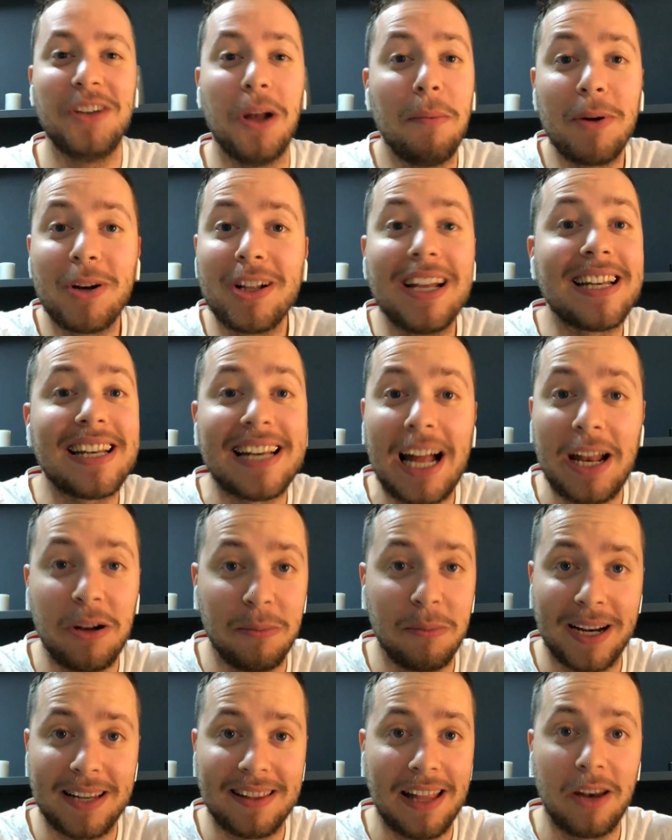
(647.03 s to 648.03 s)
no, porque es raro,
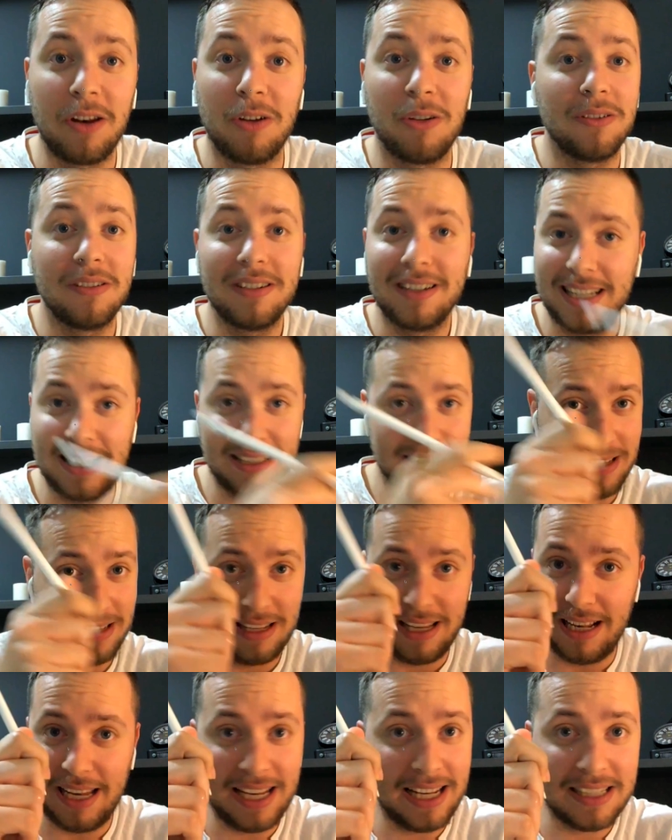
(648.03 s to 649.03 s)
Marciano.
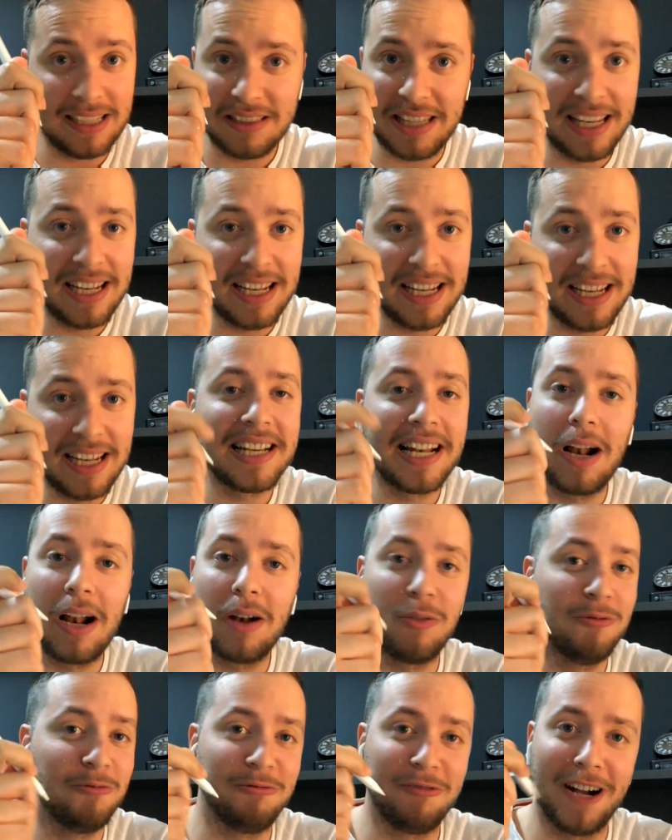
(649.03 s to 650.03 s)
Eh, eh, tiene que ser
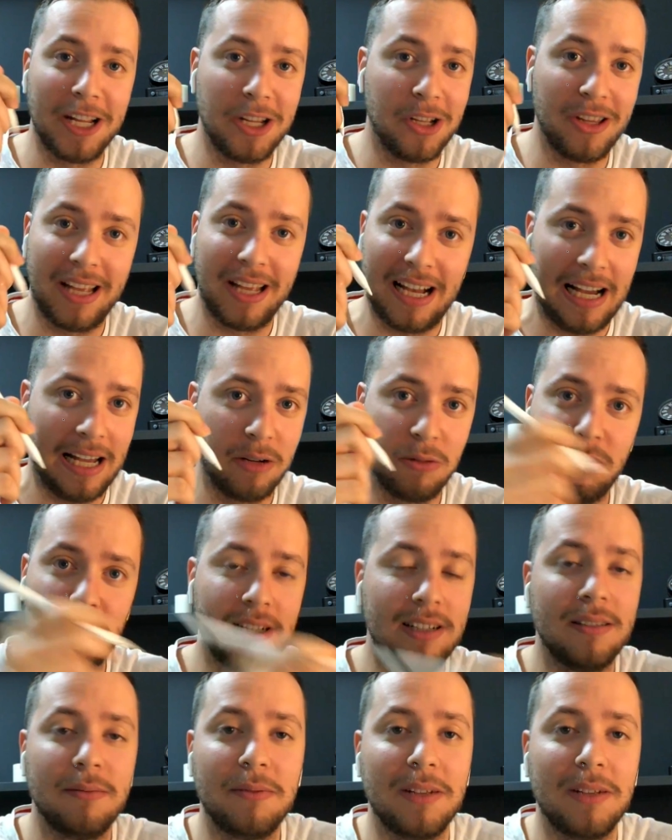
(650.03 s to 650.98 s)
algún fallo de hardware.